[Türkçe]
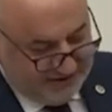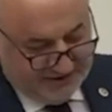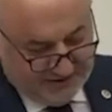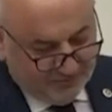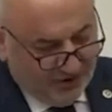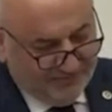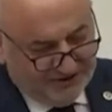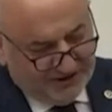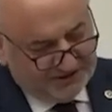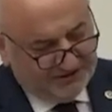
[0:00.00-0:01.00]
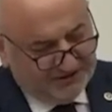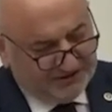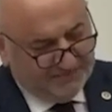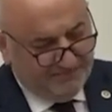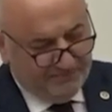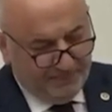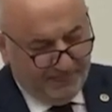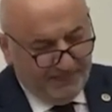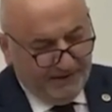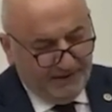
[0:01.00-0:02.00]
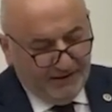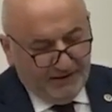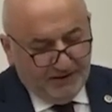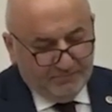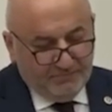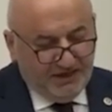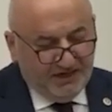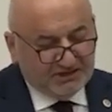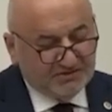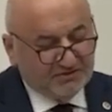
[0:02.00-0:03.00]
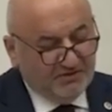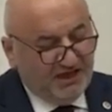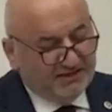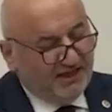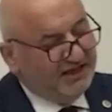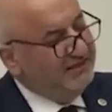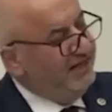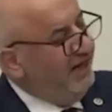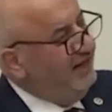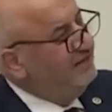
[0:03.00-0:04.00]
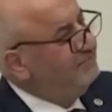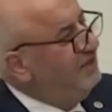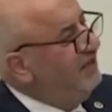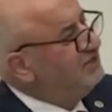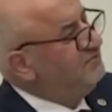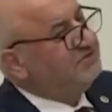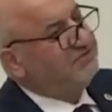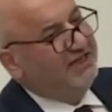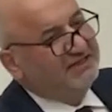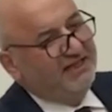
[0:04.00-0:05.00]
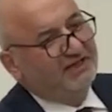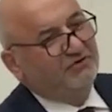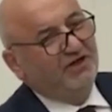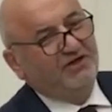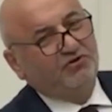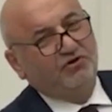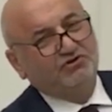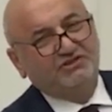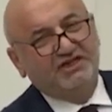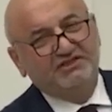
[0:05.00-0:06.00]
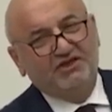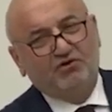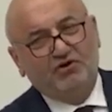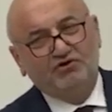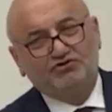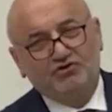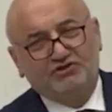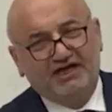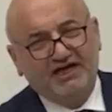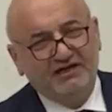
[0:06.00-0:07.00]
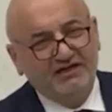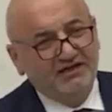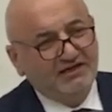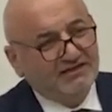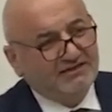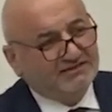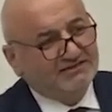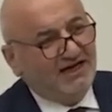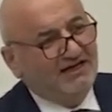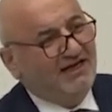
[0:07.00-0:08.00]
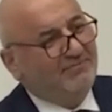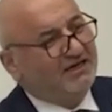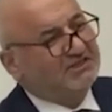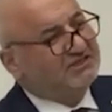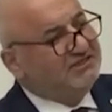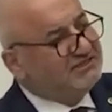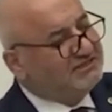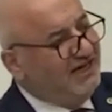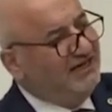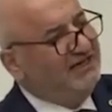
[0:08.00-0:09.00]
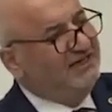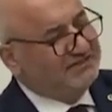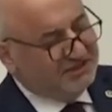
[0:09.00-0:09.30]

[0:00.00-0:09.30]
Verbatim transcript: Siz de bulamayacaksınız. Birleşmiş Milletler'inde Birleşmiş Milletler Güvenlik Konseyi'nde 13 ülke İsrail'le barış, İsrail'in